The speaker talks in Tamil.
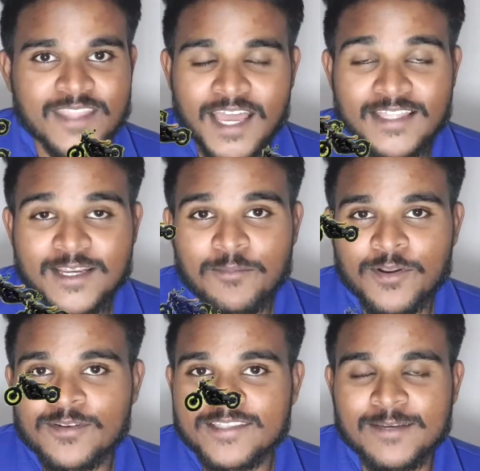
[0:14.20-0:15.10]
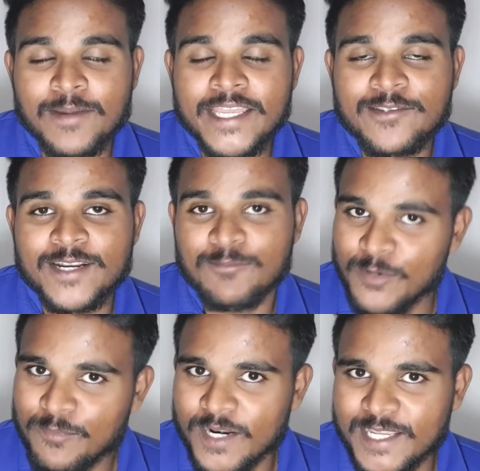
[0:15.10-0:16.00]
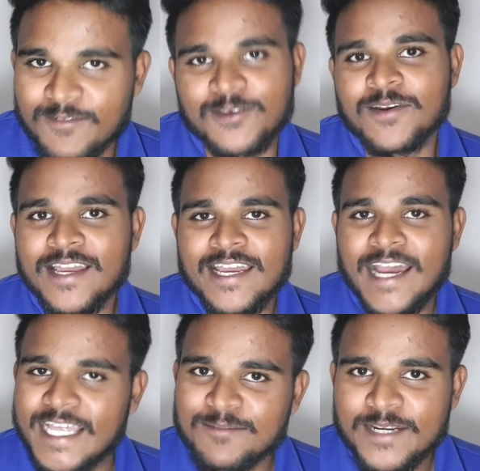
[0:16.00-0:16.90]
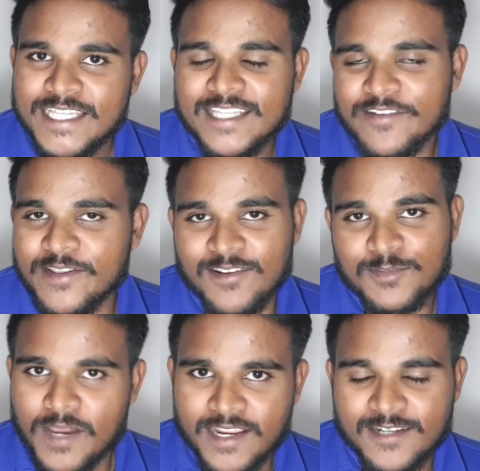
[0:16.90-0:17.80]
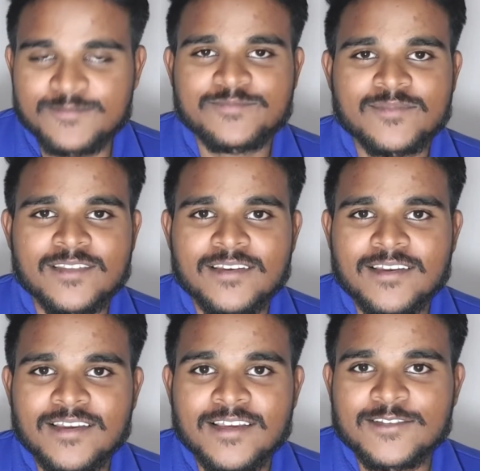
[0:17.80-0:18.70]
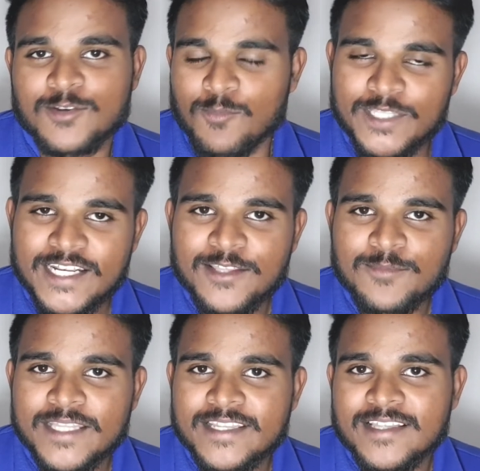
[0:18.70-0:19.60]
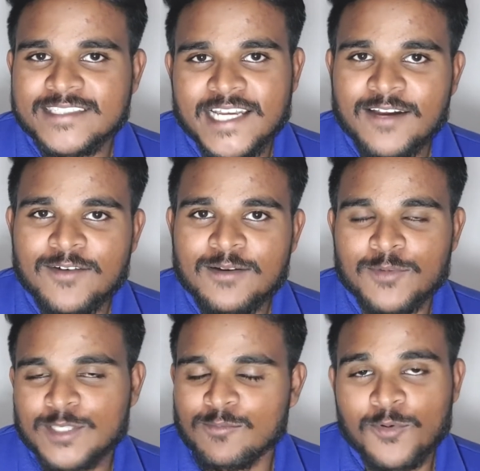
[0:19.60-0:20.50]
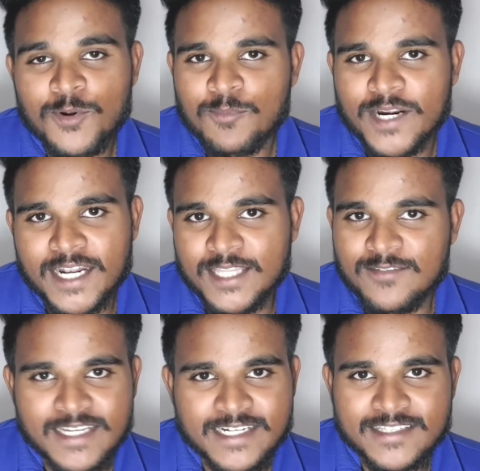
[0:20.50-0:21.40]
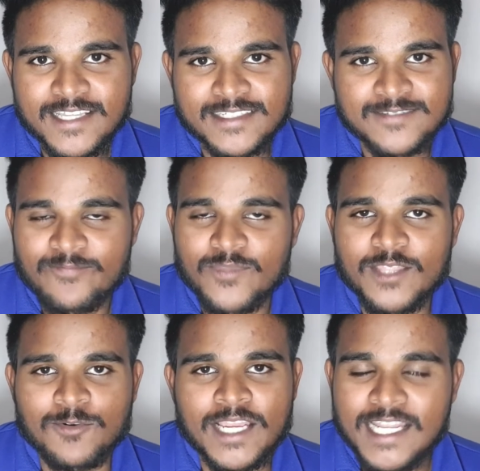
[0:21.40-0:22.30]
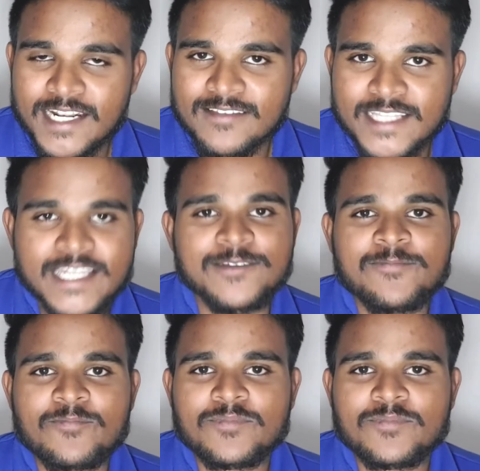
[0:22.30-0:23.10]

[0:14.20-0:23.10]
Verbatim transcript: அதுக்கப்புறம் இந்த பைக்கினுடைய முன்பணம் எவ்வளோ அதை பற்றி இந்த வீடியோவில் வந்து பார்க்கலாம் ஸோ முதல்ல வந்து பார்த்திங்கன்னா ஜாவா மொத்தம் மூணு மாடல் வந்து வெளியிட்டிருந்தாங்க அது உங்கள் எல்லாருக்கும் தெரியும்